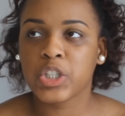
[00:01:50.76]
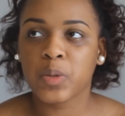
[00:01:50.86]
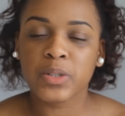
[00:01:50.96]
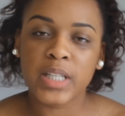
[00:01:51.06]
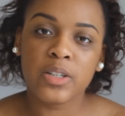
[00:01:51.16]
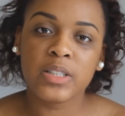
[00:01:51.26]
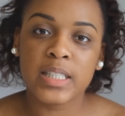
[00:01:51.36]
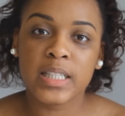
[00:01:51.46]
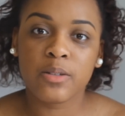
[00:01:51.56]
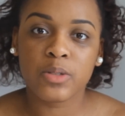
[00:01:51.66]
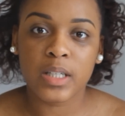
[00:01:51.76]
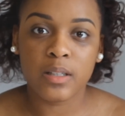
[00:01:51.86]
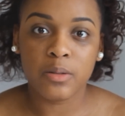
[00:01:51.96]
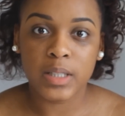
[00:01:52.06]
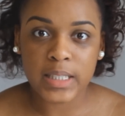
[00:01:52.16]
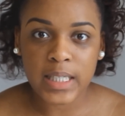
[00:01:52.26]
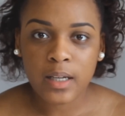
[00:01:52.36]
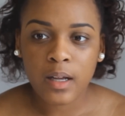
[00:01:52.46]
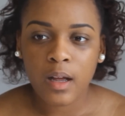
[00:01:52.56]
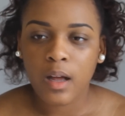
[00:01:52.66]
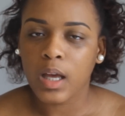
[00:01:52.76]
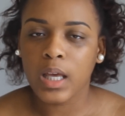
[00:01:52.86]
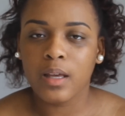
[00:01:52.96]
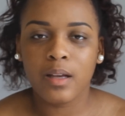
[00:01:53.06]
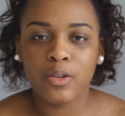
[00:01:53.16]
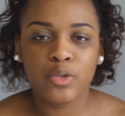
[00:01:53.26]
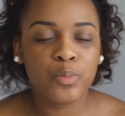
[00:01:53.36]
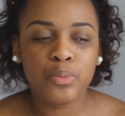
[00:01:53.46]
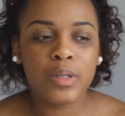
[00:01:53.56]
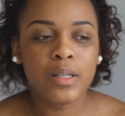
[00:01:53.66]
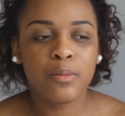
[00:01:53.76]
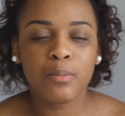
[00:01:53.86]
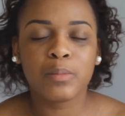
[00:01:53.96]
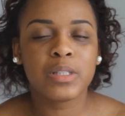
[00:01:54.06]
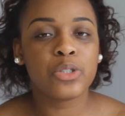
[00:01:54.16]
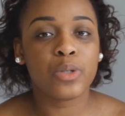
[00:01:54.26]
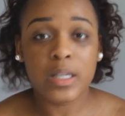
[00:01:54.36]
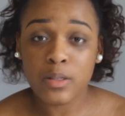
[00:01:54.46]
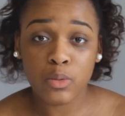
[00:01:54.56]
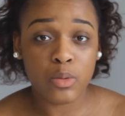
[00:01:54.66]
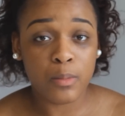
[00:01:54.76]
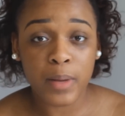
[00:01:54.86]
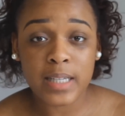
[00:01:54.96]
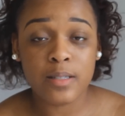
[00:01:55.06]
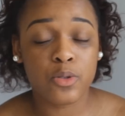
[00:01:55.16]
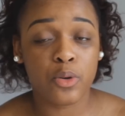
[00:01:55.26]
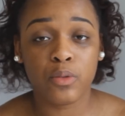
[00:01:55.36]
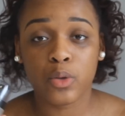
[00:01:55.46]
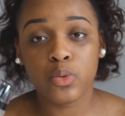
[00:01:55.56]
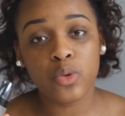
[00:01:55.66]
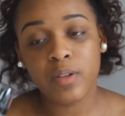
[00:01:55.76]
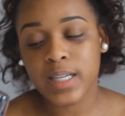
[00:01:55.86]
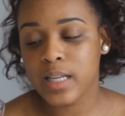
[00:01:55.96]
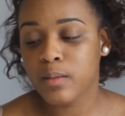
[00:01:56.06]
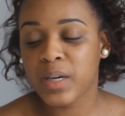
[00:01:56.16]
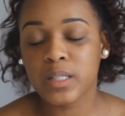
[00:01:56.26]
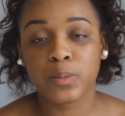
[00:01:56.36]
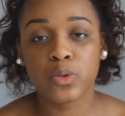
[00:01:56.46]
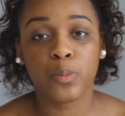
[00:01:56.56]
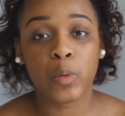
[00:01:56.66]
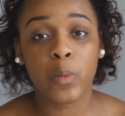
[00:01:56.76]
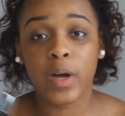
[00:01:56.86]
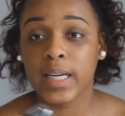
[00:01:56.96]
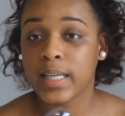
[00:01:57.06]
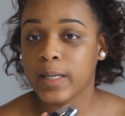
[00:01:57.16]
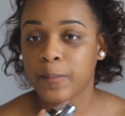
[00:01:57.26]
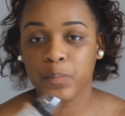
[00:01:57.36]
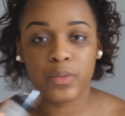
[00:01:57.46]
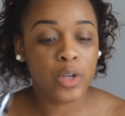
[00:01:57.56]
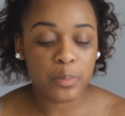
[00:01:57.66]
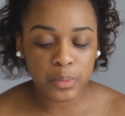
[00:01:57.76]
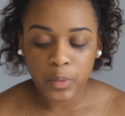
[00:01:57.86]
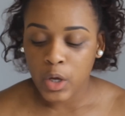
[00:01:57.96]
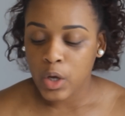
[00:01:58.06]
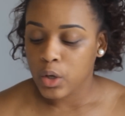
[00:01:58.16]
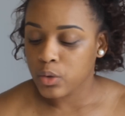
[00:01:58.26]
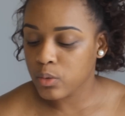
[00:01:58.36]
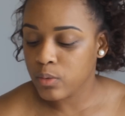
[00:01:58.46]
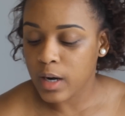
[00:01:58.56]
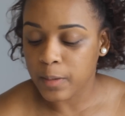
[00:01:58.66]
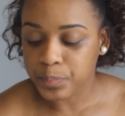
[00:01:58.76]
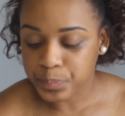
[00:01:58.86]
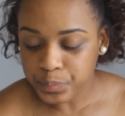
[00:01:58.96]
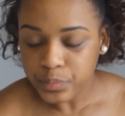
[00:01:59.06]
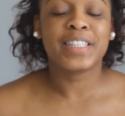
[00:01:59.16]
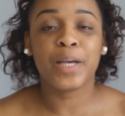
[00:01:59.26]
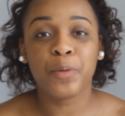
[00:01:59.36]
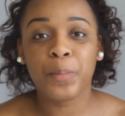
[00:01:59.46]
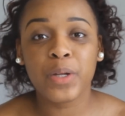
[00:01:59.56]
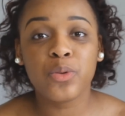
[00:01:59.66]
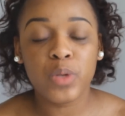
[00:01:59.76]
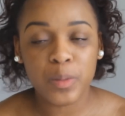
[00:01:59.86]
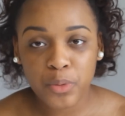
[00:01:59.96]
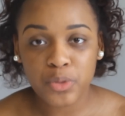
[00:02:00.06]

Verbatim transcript: j'ai commencé à l'utiliser quand j'étais au lycée. Et depuis, même si je teste d'autres bases, je reviens toujours vers cette base parce que pour moi, elle est donc voilà, c'est à peu près tous les